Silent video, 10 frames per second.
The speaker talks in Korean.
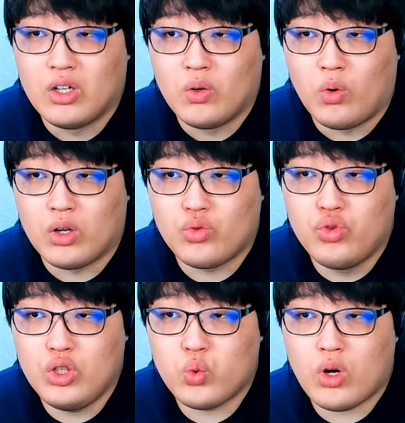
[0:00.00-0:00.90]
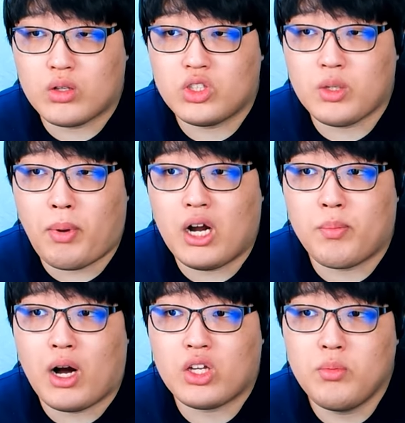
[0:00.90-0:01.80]
와 유리 조각 진짜 발에
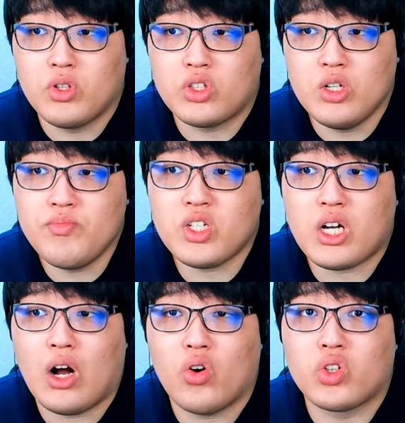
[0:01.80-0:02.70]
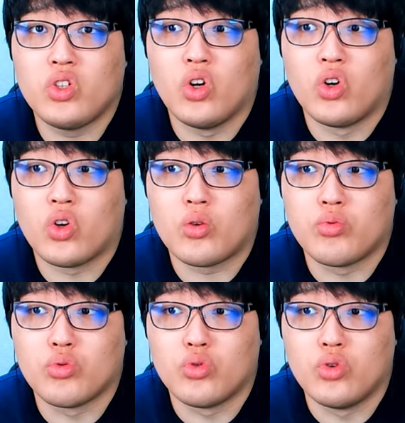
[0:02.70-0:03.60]
박히면 끔찍하거든요
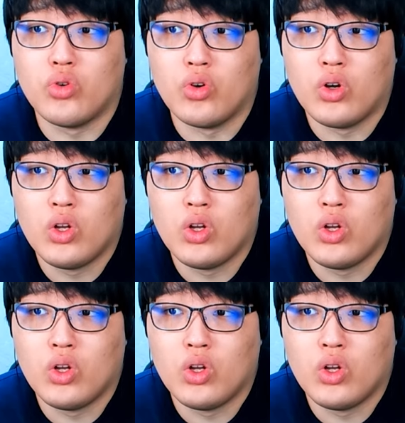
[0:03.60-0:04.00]
여러분